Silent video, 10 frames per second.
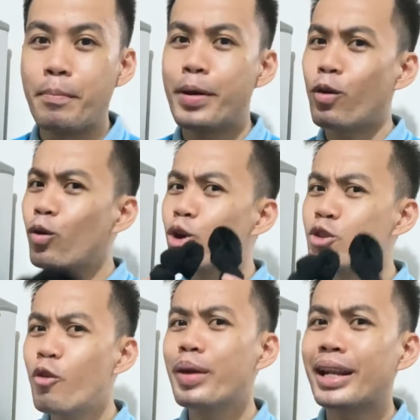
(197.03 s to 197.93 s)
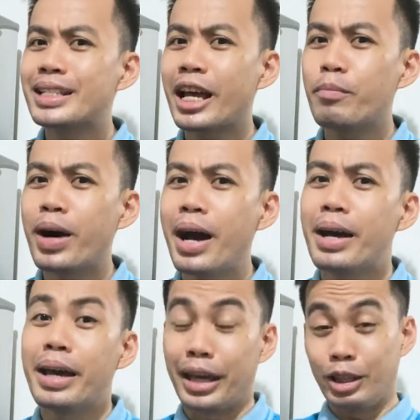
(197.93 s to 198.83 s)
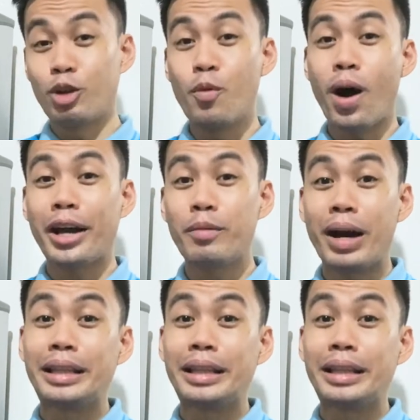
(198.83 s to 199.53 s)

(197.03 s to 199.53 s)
Pero kung gusto mo may reserba, edi gumawa ka ng mga